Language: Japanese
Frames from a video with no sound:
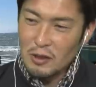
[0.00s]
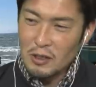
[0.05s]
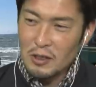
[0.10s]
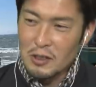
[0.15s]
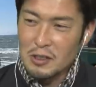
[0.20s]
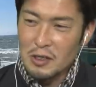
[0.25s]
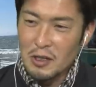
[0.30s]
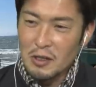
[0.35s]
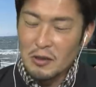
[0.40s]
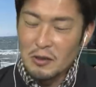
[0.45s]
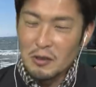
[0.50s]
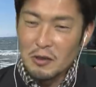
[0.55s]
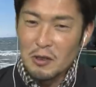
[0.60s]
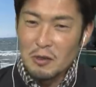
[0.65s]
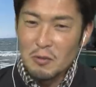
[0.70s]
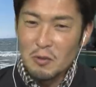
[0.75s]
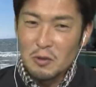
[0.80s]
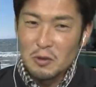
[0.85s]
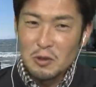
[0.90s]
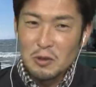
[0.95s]
加藤さんで
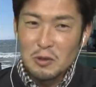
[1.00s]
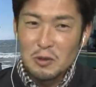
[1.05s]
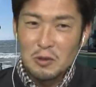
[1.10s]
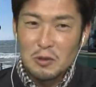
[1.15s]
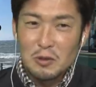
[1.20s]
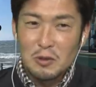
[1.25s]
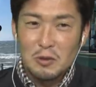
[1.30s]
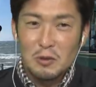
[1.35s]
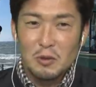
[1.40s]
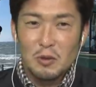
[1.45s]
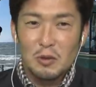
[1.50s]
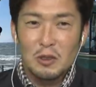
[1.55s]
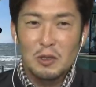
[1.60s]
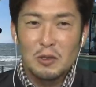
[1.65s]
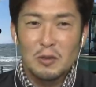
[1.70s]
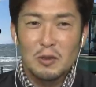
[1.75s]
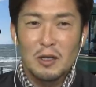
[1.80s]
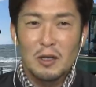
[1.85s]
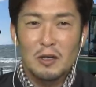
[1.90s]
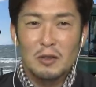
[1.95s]
もすごい
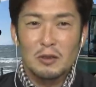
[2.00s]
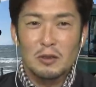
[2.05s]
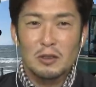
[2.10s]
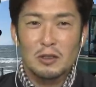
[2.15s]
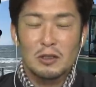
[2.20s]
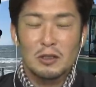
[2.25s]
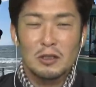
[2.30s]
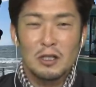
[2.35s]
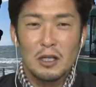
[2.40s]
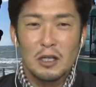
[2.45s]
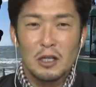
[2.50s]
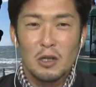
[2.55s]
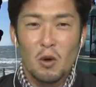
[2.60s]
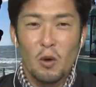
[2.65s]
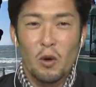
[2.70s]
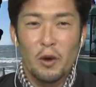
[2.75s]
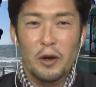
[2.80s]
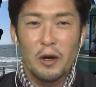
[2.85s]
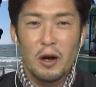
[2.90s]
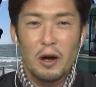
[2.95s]
よな常に
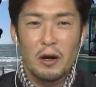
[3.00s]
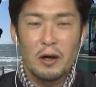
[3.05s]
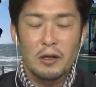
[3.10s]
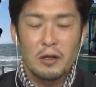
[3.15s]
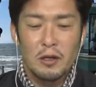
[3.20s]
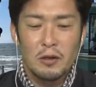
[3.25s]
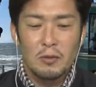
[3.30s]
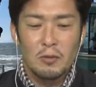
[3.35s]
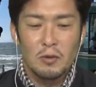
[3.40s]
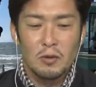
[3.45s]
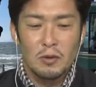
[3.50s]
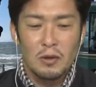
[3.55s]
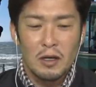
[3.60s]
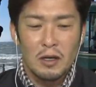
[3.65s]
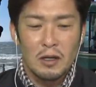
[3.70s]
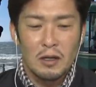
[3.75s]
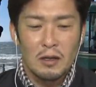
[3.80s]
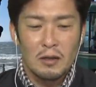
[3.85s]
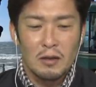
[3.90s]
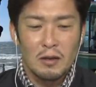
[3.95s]
声かれてるもん
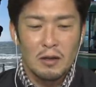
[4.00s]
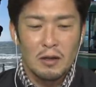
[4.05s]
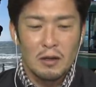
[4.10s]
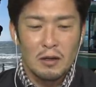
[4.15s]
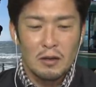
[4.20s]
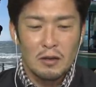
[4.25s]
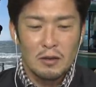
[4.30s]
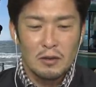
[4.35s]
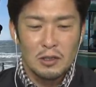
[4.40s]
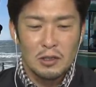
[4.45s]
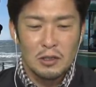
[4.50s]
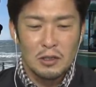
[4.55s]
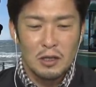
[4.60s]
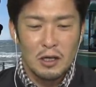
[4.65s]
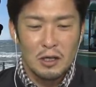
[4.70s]
ねなんか試